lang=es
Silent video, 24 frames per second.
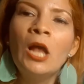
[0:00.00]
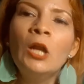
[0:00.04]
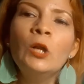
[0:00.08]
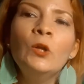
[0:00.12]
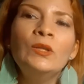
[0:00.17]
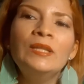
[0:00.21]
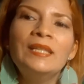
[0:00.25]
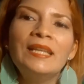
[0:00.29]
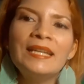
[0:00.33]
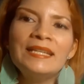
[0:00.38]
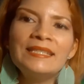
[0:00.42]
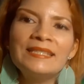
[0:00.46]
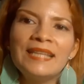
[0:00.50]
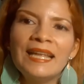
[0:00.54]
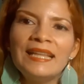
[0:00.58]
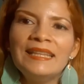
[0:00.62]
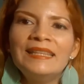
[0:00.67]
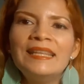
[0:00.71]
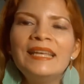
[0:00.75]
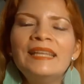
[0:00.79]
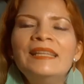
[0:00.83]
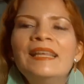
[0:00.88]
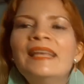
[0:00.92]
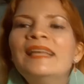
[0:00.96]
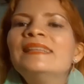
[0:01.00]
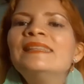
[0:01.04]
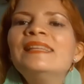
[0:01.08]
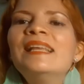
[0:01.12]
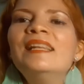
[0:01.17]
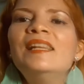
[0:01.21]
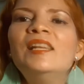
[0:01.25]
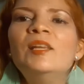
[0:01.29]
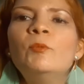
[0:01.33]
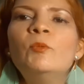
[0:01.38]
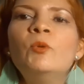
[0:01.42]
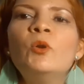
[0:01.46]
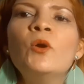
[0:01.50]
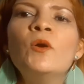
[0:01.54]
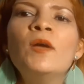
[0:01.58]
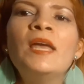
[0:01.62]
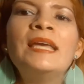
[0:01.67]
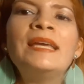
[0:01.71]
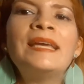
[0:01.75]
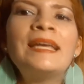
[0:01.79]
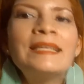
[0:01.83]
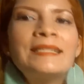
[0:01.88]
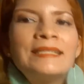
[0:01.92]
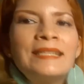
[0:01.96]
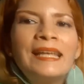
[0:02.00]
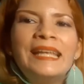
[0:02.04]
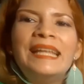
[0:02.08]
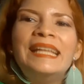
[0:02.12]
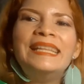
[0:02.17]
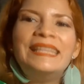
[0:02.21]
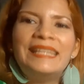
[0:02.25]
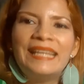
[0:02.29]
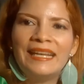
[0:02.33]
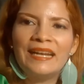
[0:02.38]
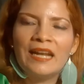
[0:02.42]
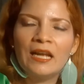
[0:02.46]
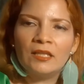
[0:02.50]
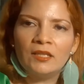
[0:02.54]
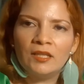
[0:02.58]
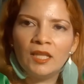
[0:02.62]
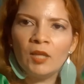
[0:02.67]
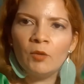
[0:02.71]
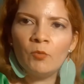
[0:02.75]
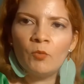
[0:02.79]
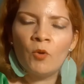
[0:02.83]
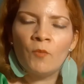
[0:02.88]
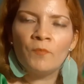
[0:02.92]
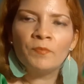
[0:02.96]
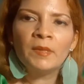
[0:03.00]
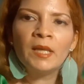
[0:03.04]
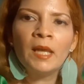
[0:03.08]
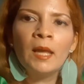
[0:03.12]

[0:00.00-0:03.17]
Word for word: Lo interesante de este libro es que es interactivo.